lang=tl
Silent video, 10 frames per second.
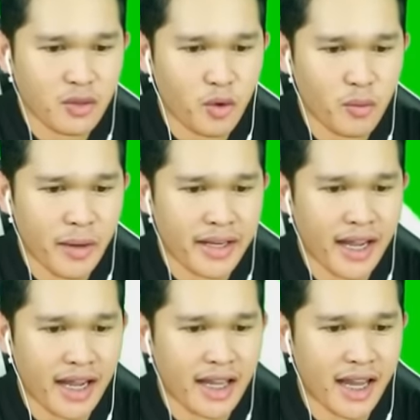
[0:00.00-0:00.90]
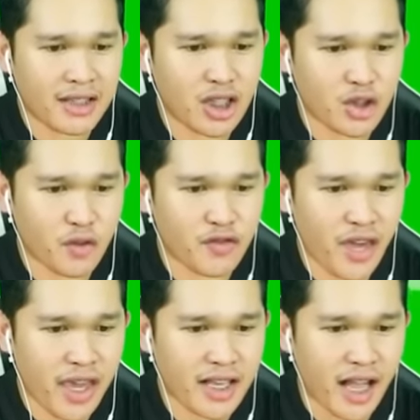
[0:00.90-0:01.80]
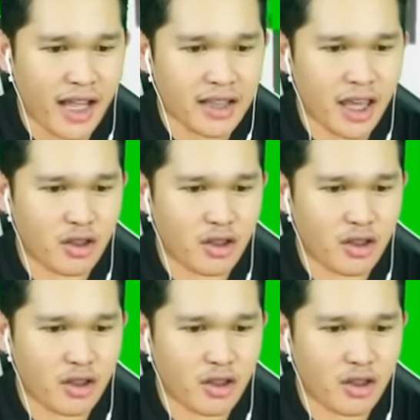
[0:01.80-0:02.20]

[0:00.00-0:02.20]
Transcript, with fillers: to, Nakalagay dito, vacant.